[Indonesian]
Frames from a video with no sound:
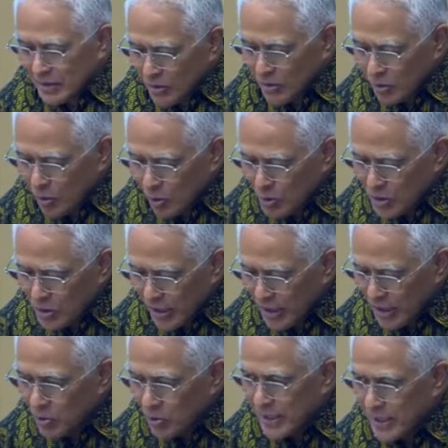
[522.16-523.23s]
Dulu sering
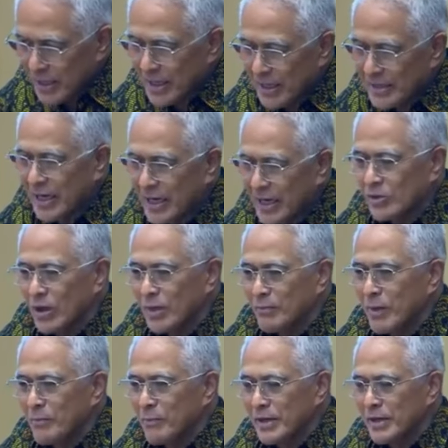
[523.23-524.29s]
juga dikatakan oleh
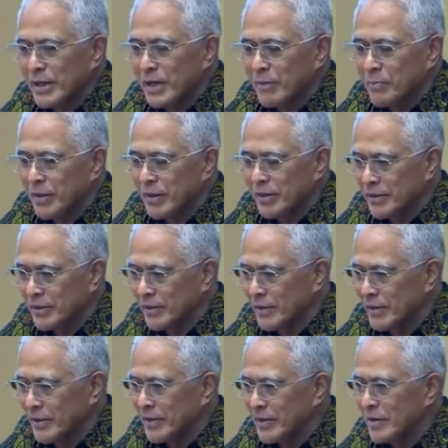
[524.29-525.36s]
Mempan RB
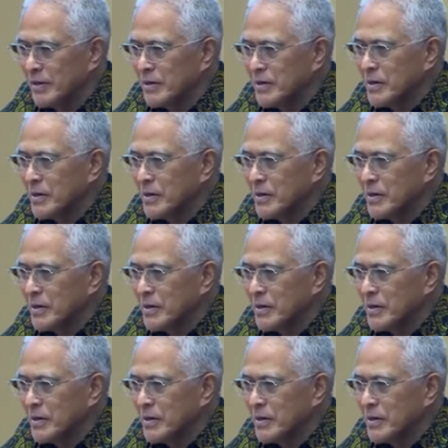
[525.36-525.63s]
ini